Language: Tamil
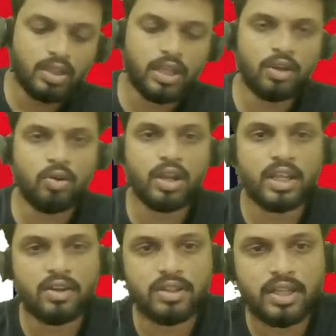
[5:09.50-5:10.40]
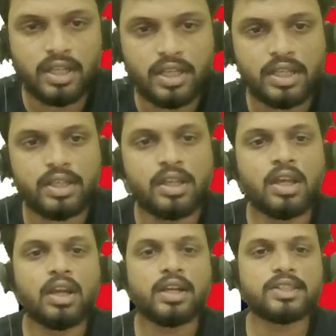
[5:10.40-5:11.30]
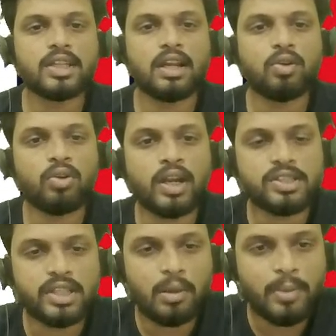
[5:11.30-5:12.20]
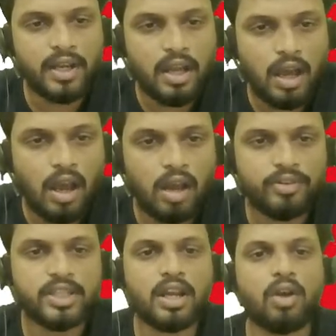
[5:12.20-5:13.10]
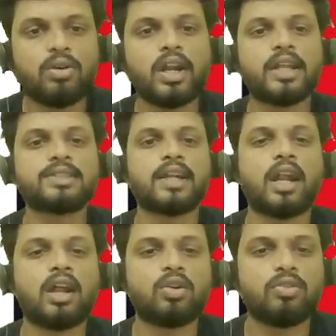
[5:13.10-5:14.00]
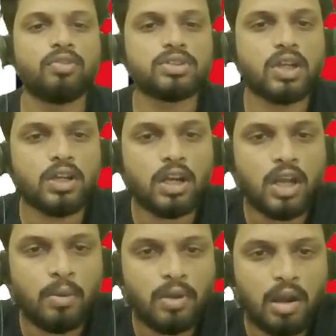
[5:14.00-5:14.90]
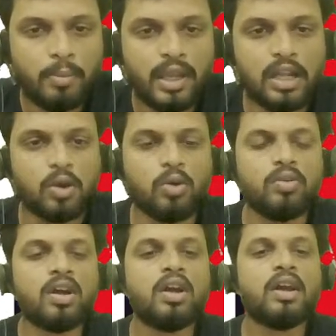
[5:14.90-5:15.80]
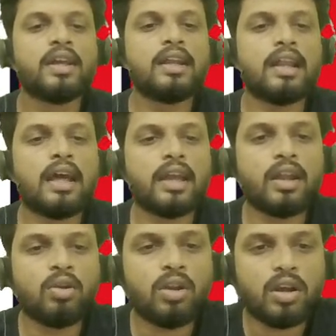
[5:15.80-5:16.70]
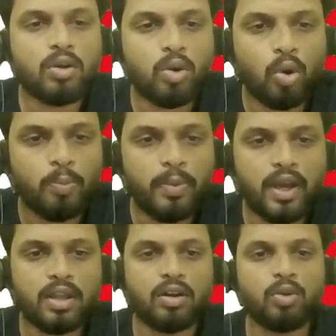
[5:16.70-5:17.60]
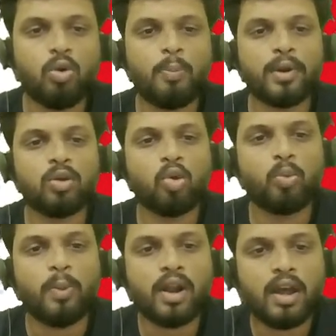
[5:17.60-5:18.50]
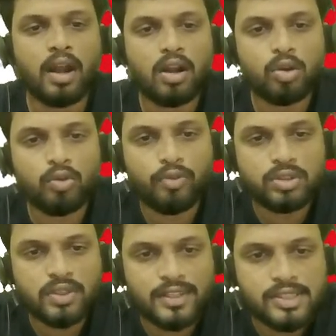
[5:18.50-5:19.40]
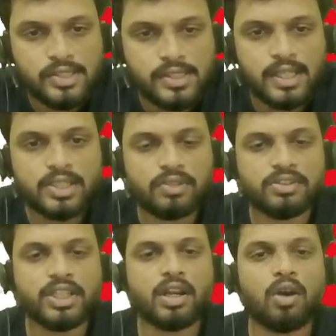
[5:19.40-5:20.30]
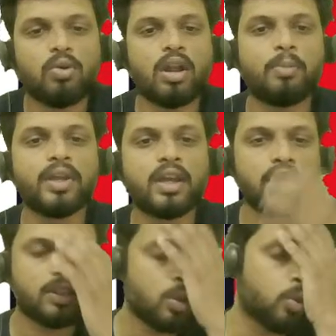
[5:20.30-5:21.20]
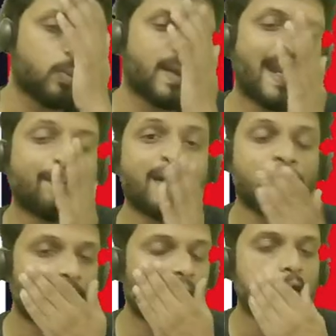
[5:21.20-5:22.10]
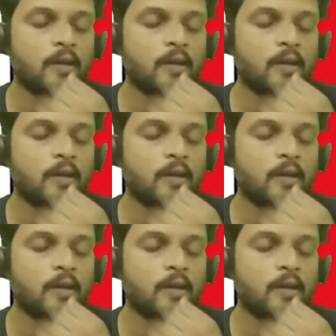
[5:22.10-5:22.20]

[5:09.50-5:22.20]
என்னோட நீங்கள் வந்துட்டு டச்சில் இருக்கணும்னு நினச்சிங்க அப்படின்னா விஜய் ராகுல் டாட் எஸ் அட் அடா டூ ஃபோர் செவன் டாட் காம்ங்கிற மெயிலுக்கும் இல்லை என்னோட குரூப் அதாவது ஓப்பன் குரூப்பான அடா டூ ஃபோர் செவன் ஜிஎஸ் விஜய் ராகுல் அப்படிங்கிற இந்த குரூப்புக்கு ஆட் பண்ணிக்கோங்க